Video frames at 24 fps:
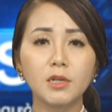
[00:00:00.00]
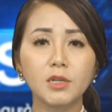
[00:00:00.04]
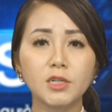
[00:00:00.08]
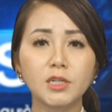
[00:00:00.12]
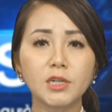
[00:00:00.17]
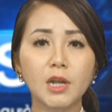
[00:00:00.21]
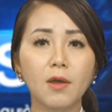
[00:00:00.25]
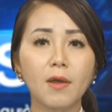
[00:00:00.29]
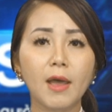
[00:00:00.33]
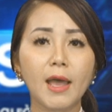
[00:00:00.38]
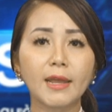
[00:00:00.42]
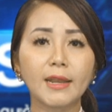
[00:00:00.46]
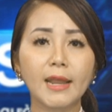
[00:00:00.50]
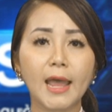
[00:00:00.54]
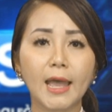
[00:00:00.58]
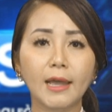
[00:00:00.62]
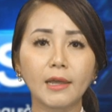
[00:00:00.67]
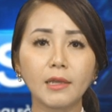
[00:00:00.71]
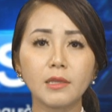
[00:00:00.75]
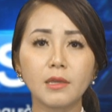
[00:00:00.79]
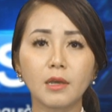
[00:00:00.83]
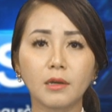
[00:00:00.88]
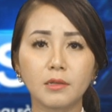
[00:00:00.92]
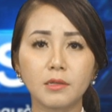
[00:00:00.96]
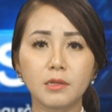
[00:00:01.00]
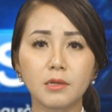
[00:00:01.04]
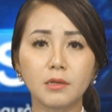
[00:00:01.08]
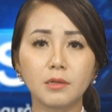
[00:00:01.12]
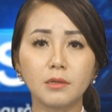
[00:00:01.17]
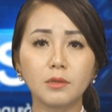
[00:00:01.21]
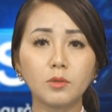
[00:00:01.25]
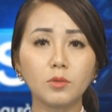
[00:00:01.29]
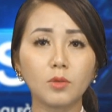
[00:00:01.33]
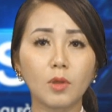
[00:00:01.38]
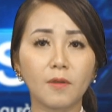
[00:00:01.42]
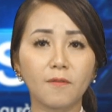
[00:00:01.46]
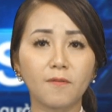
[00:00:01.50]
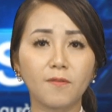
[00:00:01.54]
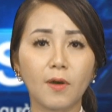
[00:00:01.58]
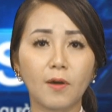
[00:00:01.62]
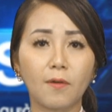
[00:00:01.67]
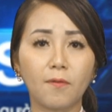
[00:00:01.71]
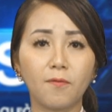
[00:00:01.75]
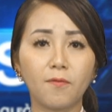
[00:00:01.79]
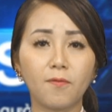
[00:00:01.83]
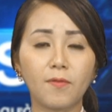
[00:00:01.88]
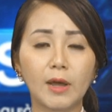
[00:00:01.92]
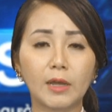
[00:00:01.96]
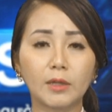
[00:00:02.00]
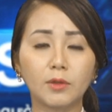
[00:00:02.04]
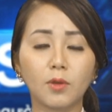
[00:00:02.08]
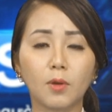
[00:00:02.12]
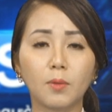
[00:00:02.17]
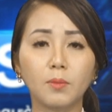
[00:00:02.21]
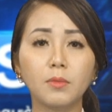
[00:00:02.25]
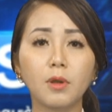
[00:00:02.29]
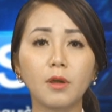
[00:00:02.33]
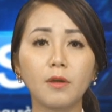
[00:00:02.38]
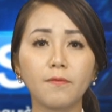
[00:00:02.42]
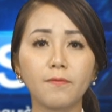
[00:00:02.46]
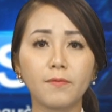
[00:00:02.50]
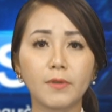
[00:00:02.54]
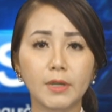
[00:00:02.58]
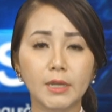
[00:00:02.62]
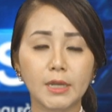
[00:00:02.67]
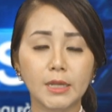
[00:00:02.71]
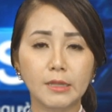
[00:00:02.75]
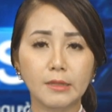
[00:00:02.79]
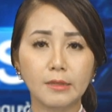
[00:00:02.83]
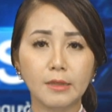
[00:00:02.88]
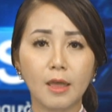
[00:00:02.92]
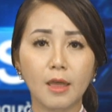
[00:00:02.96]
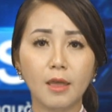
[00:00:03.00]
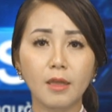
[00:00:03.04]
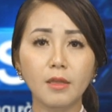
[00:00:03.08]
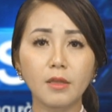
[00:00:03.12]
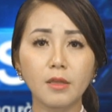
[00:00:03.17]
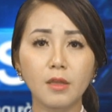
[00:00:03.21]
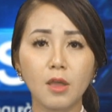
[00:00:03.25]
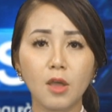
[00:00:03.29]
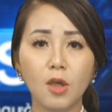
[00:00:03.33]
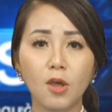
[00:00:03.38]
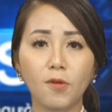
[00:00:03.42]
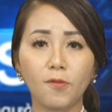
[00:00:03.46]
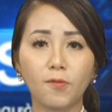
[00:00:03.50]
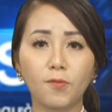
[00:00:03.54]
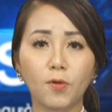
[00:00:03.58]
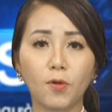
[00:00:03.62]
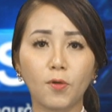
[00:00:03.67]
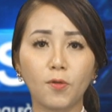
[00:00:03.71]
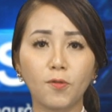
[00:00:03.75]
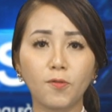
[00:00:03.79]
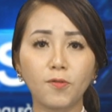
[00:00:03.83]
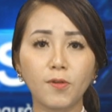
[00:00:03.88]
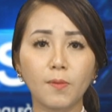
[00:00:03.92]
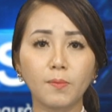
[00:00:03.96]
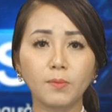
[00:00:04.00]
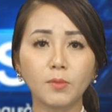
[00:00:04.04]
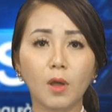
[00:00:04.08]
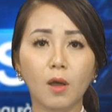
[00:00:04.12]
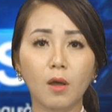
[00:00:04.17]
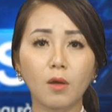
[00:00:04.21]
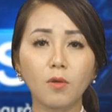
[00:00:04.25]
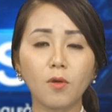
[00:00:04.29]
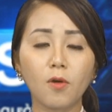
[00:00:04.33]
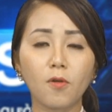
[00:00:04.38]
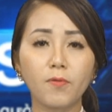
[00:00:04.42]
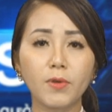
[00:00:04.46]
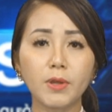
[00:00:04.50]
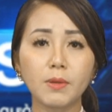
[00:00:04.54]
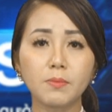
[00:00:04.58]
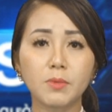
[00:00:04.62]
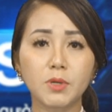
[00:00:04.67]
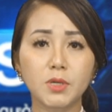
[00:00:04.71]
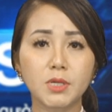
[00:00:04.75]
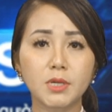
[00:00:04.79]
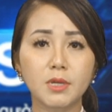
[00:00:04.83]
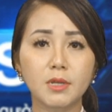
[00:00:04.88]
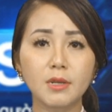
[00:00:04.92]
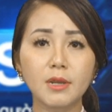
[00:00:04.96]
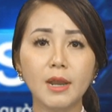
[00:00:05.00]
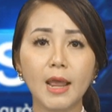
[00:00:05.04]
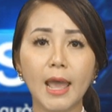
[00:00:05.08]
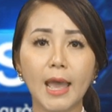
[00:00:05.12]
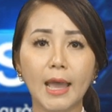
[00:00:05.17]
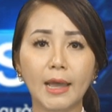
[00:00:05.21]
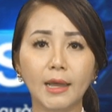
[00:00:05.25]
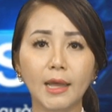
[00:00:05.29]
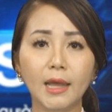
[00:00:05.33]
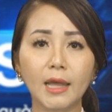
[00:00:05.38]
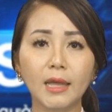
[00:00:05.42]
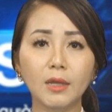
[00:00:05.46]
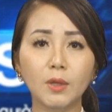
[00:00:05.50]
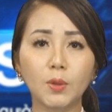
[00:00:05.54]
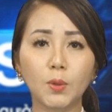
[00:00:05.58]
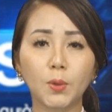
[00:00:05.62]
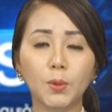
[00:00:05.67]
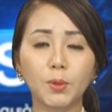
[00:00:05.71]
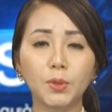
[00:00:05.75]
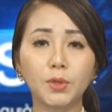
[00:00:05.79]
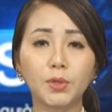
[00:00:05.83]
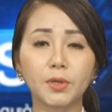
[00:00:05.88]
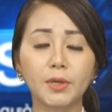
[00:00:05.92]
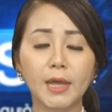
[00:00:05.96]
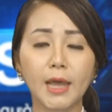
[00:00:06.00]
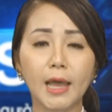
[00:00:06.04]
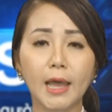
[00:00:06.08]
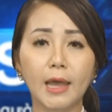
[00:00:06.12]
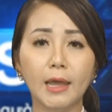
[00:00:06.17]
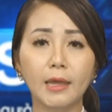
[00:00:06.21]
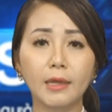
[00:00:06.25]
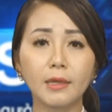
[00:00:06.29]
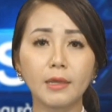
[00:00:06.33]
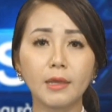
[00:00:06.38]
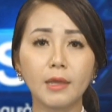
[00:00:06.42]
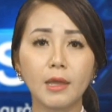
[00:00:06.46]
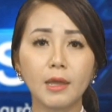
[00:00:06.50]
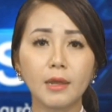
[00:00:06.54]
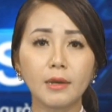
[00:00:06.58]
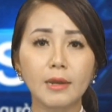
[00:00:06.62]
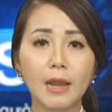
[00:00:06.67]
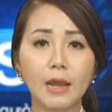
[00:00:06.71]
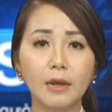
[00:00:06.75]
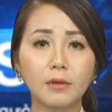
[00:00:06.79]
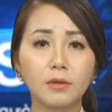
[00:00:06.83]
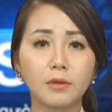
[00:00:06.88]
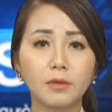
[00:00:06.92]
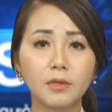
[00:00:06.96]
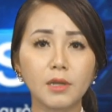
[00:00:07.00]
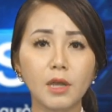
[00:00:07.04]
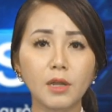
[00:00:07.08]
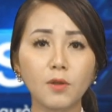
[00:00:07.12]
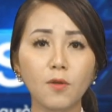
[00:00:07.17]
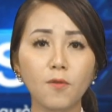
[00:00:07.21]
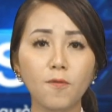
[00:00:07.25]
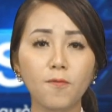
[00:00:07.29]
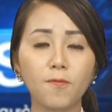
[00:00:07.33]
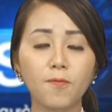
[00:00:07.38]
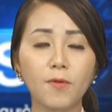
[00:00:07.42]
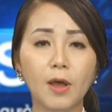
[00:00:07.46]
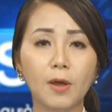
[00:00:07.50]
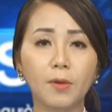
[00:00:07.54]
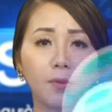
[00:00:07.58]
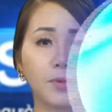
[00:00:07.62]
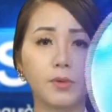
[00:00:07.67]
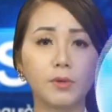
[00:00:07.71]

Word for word: Sau 2 tháng giận dữ, tuyệt vọng và tổn thất về kinh tế, vụ phong tỏa COVID-19 hạ khắc của Thượng Hải đã được kết thúc vào